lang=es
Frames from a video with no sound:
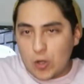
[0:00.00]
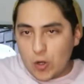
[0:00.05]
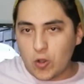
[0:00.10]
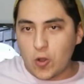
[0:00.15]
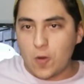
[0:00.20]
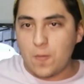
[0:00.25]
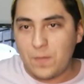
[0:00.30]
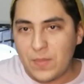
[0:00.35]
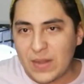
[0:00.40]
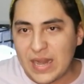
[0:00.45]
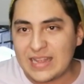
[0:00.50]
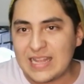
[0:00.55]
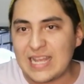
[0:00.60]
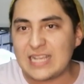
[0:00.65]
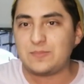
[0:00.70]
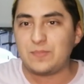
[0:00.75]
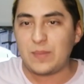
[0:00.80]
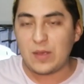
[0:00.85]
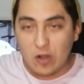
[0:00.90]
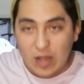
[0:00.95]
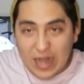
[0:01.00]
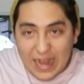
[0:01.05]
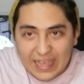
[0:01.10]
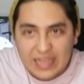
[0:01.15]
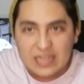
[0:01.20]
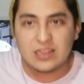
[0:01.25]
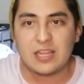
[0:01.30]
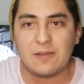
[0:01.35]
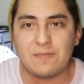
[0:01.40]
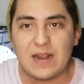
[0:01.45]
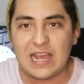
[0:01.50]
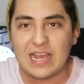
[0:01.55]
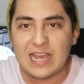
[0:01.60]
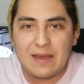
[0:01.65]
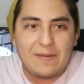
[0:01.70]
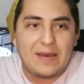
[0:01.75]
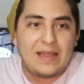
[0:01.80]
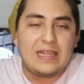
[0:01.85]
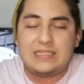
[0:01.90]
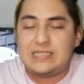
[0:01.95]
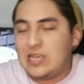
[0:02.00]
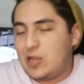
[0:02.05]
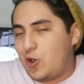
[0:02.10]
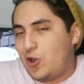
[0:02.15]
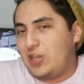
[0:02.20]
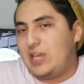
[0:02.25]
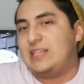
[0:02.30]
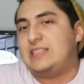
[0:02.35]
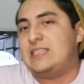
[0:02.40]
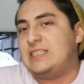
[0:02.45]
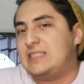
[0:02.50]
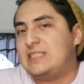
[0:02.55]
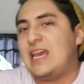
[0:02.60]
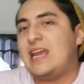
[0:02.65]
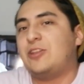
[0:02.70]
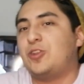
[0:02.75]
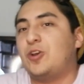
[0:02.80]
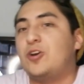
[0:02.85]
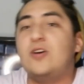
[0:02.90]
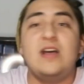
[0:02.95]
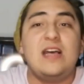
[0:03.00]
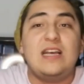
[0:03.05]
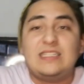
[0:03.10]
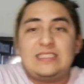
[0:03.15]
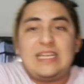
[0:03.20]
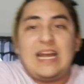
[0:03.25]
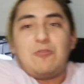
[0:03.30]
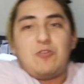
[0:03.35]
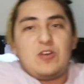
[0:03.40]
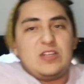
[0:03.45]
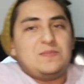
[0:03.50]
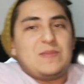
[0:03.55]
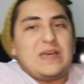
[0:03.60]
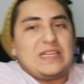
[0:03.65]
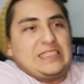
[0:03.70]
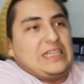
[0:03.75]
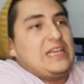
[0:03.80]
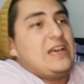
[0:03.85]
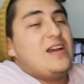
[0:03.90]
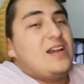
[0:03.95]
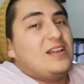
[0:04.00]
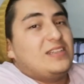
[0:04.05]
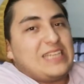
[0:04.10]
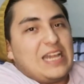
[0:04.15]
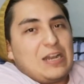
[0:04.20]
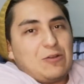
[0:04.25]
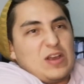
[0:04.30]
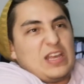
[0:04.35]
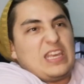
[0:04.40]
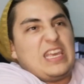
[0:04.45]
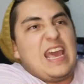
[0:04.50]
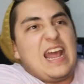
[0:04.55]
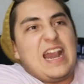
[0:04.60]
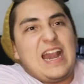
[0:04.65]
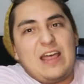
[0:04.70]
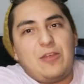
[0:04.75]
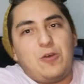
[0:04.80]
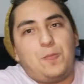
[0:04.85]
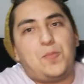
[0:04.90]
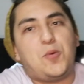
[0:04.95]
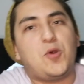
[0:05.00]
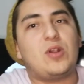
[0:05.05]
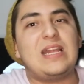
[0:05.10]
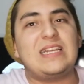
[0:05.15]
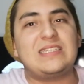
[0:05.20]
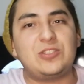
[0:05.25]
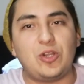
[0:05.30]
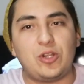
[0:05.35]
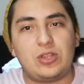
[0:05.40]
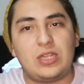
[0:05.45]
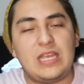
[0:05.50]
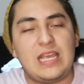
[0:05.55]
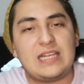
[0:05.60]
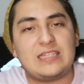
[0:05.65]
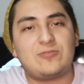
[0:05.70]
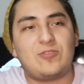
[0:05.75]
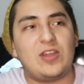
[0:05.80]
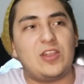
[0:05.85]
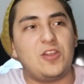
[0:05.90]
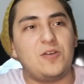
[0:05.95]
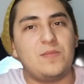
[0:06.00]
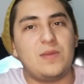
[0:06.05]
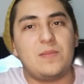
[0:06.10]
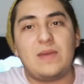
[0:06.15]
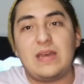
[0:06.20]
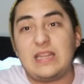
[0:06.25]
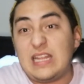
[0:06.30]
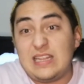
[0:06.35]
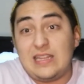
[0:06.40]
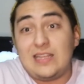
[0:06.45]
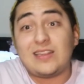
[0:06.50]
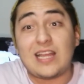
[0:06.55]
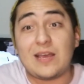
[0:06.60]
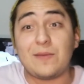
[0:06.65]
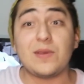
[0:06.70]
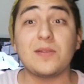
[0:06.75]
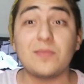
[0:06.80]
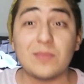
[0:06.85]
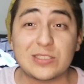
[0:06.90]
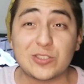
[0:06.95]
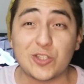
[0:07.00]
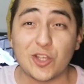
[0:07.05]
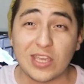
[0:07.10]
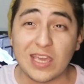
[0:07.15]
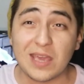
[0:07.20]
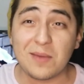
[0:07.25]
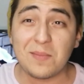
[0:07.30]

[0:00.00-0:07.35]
no lo comprendas, pero la gente blanca va a decir, oye, sí cierto, salgo es más, salgo aquí al lado por las tortillas cuando me mandan y también me estoy